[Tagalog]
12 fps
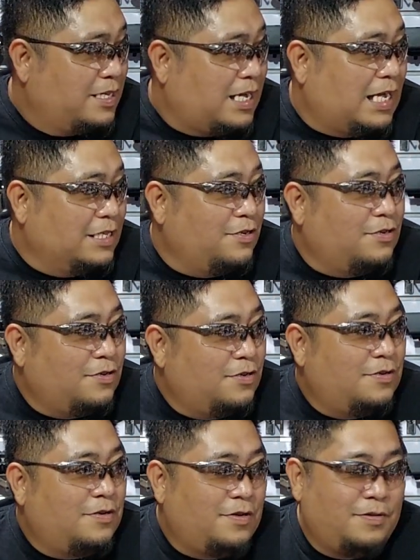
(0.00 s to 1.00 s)
ano,
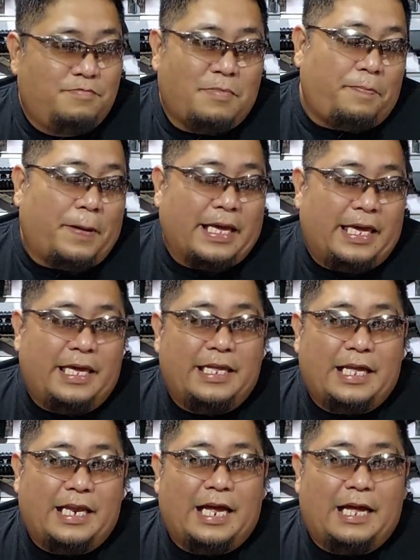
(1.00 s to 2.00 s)

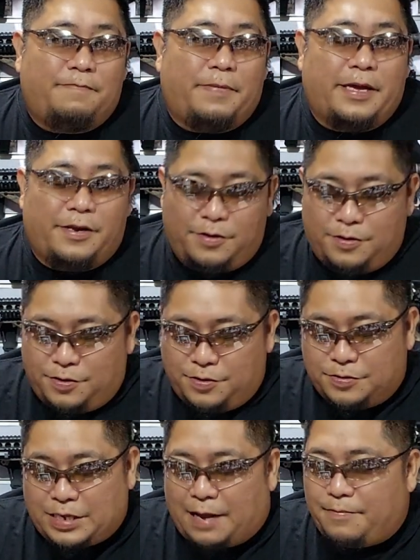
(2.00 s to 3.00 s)
mapaghihinalaan.
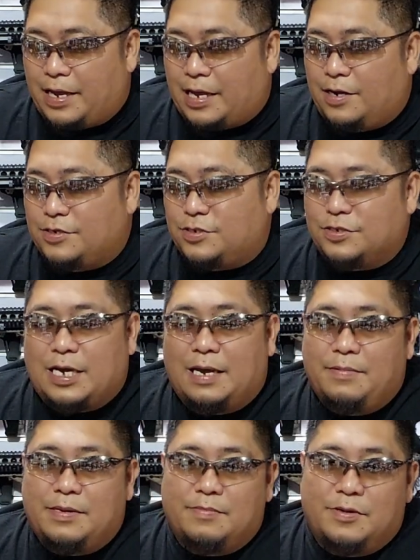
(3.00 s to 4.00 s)
Pero dami account yung
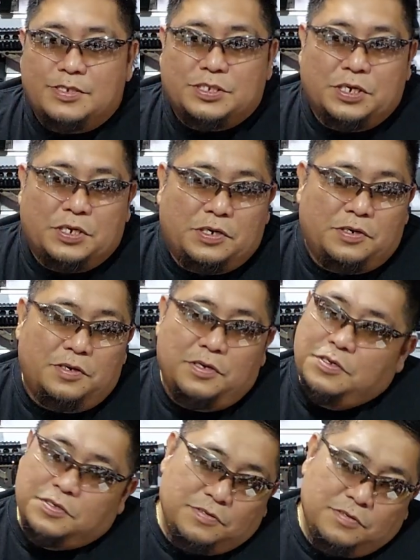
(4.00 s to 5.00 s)
gamit mo, so
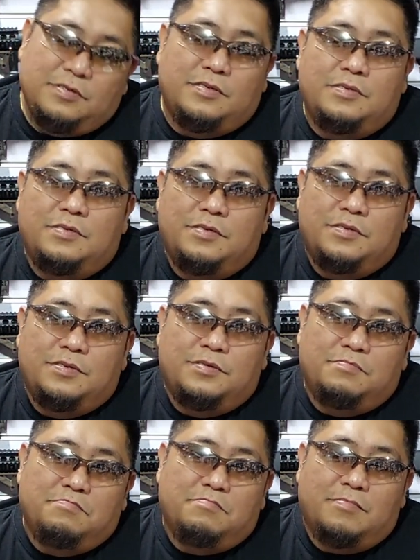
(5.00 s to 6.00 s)

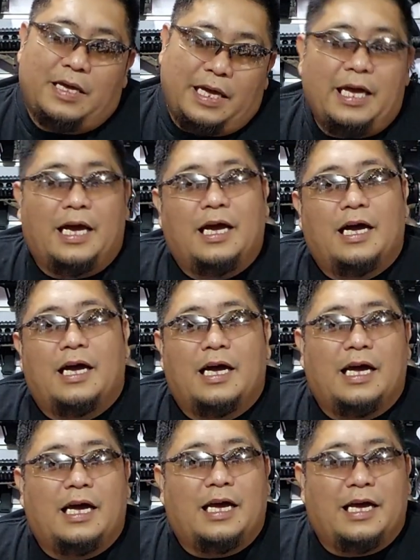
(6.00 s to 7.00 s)
kaya
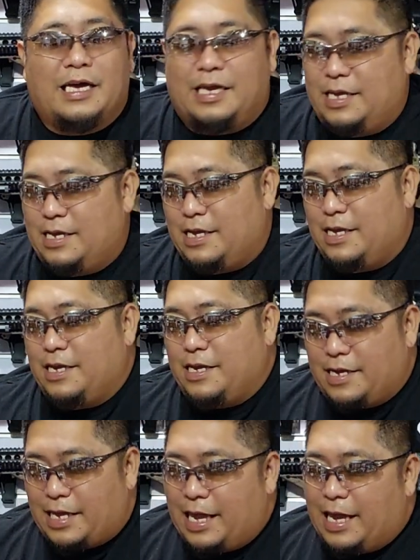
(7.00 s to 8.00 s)

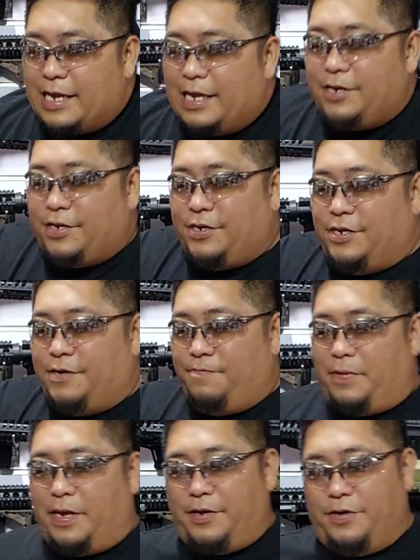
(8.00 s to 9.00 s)
kaya gano'n, no?
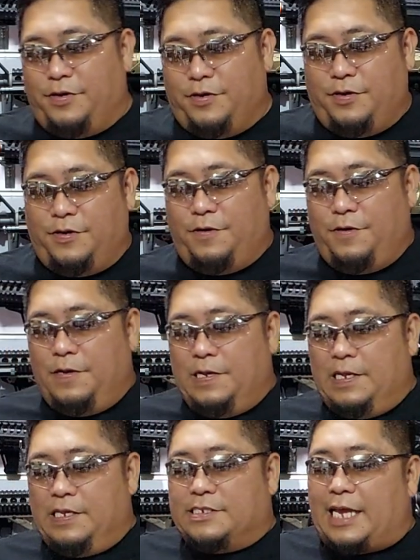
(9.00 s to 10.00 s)
Pero
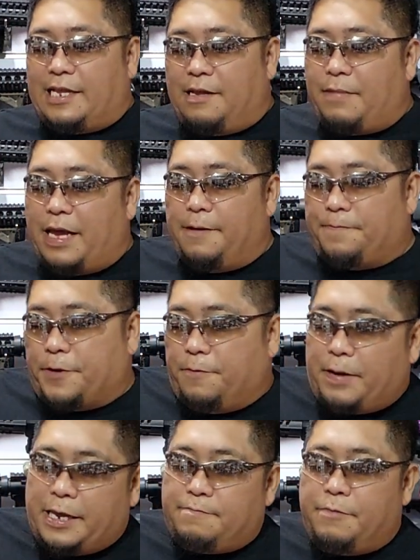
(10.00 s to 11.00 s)
sana
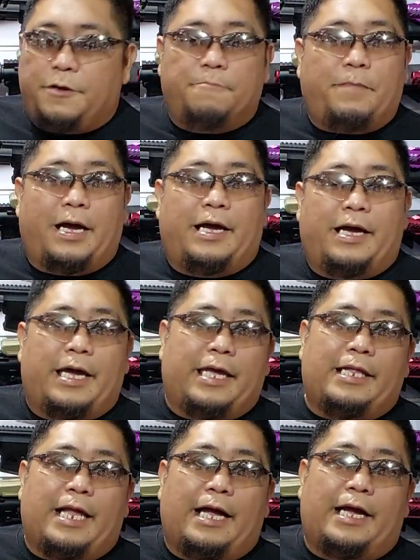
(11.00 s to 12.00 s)
ma-provide mo yung
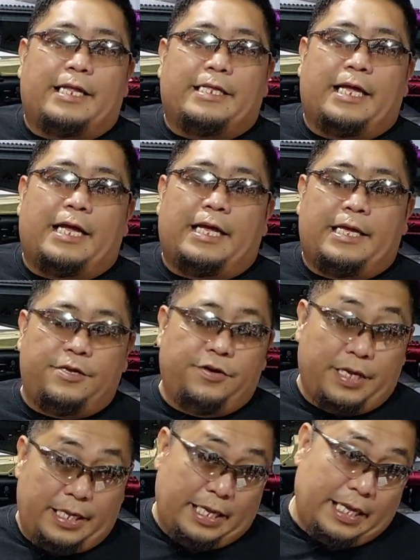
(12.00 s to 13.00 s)
pangangailangan na yung
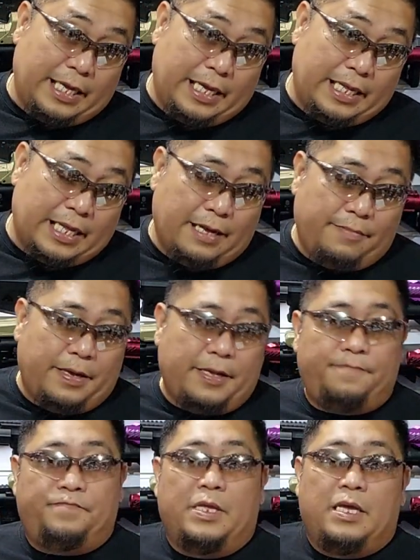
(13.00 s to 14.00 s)
hinihingi
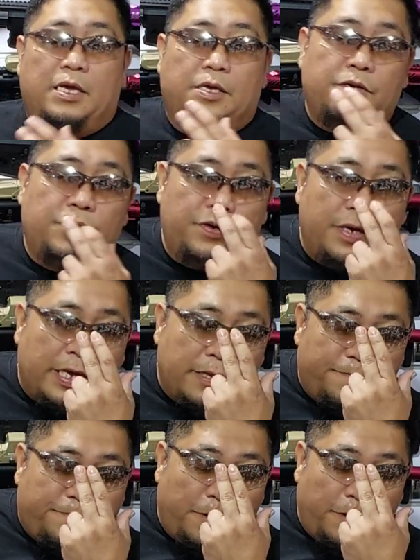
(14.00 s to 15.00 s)
namin, yung
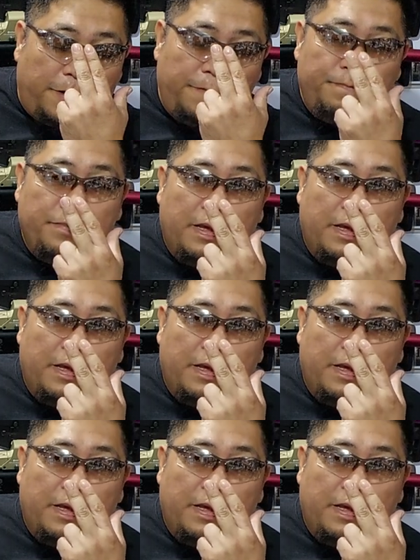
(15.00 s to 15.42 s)
info,